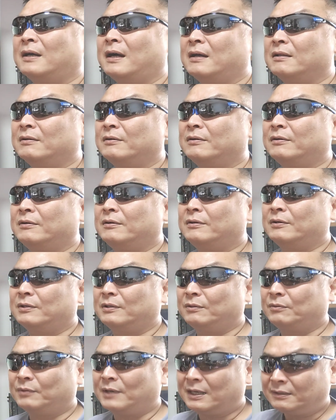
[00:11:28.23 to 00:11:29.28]
あの
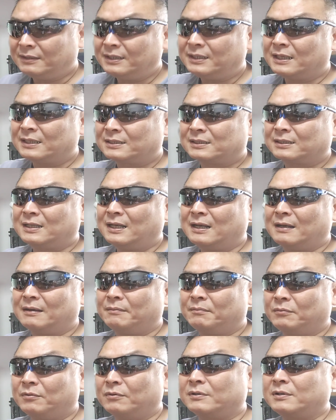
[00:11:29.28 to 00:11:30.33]
悪いやつ
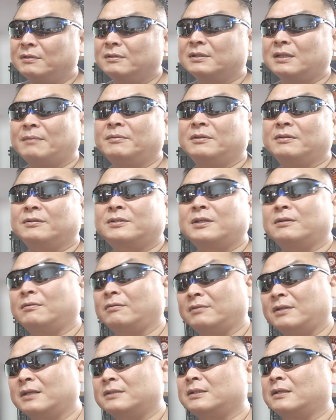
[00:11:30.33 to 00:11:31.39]
が儲けるための制
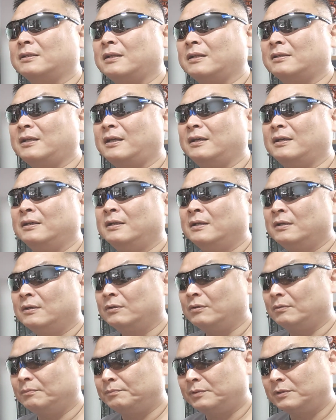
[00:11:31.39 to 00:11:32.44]
度になっちゃってて
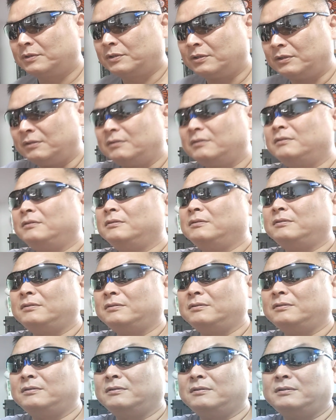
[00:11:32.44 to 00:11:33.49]
物流
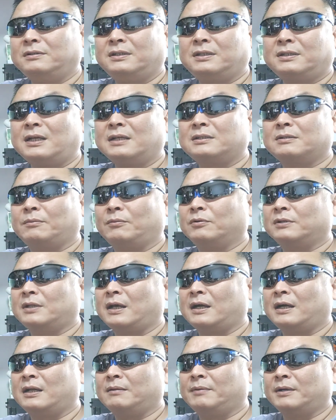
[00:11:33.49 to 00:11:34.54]
に対して問
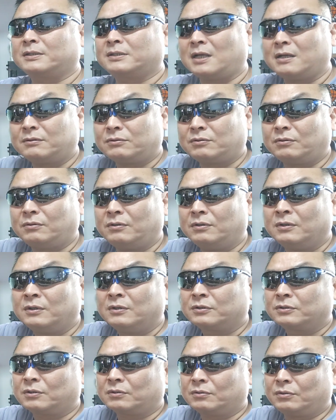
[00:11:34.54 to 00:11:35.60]
題があればちゃんと
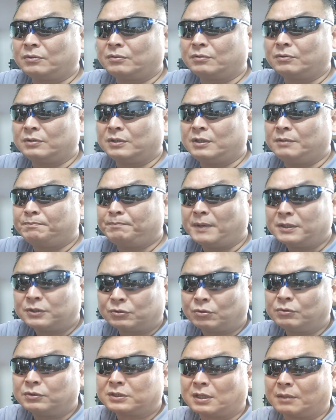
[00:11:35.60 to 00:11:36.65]
その一般
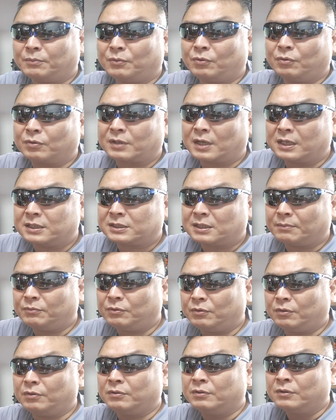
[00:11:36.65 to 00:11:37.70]
消費者も会社
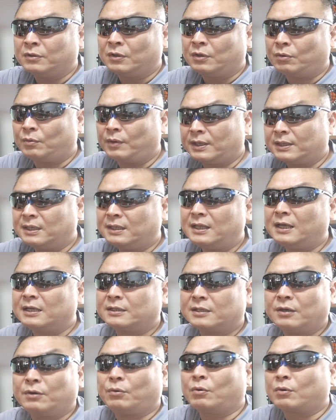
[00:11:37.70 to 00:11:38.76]
も分けな
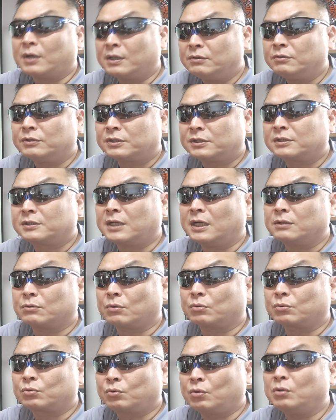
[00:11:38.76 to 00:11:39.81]
いでお金をしっかり
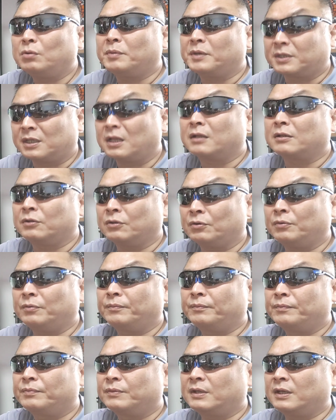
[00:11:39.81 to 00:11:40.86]
と取るべきなんだよ。
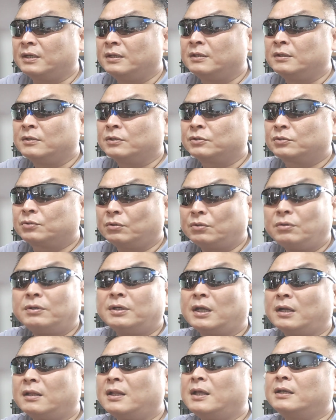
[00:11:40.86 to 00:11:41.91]
ね、それを
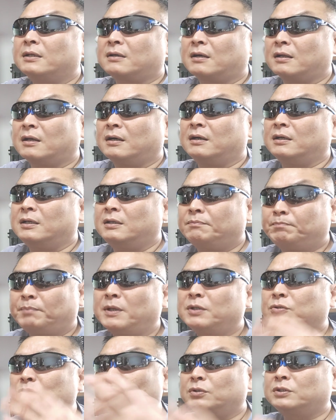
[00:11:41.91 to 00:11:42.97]
やらないから一
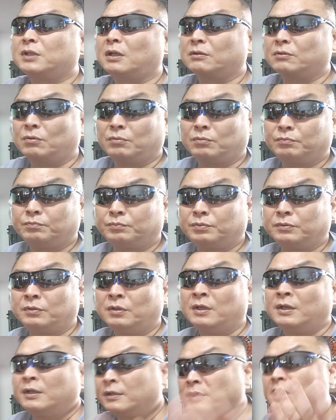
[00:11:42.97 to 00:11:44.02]
般消費者の
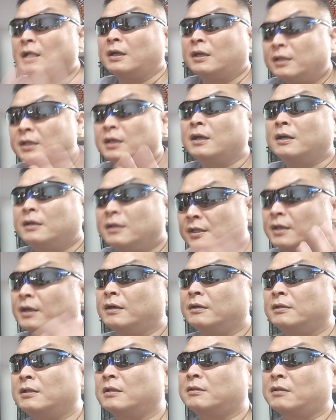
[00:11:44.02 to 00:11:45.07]
分値上げ値上げ値
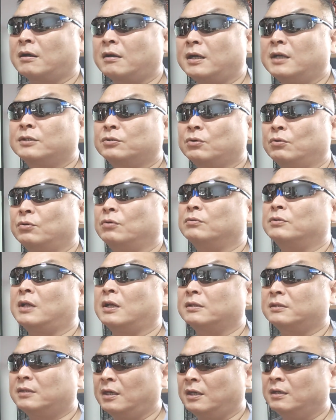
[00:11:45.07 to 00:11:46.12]
上げで高い少量に
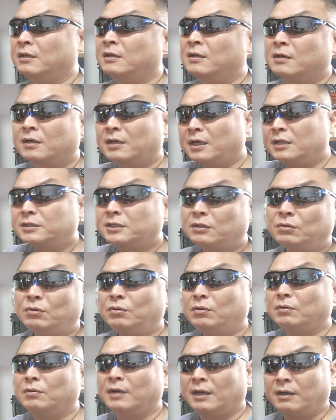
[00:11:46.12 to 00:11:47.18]
なって会社の
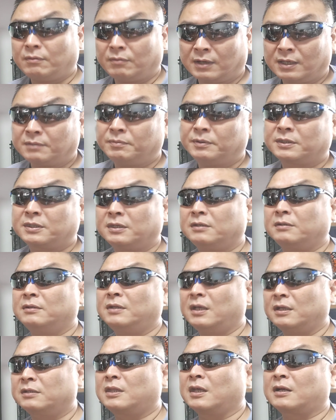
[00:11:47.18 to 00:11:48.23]
方は割引
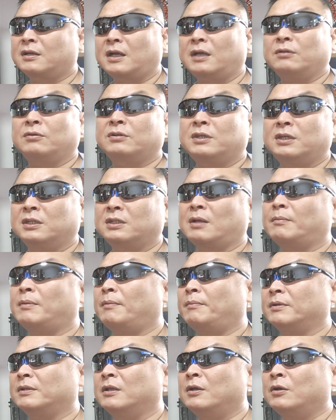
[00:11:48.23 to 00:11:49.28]
ねでっかいの聞いた
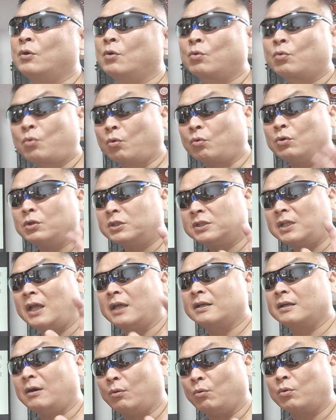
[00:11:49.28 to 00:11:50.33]
ままここ自
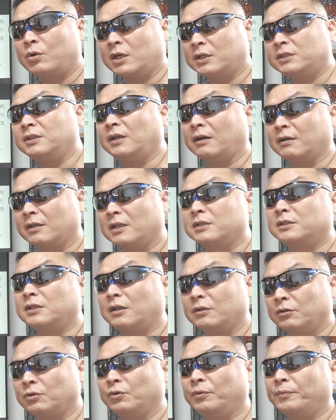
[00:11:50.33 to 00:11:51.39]
体がおかしな話
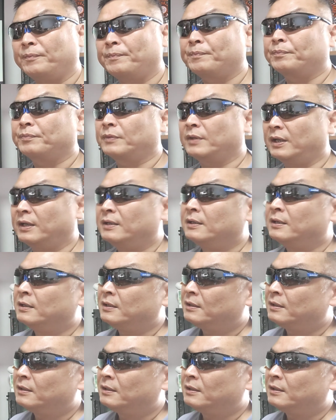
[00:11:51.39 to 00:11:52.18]
なんだよ。ね、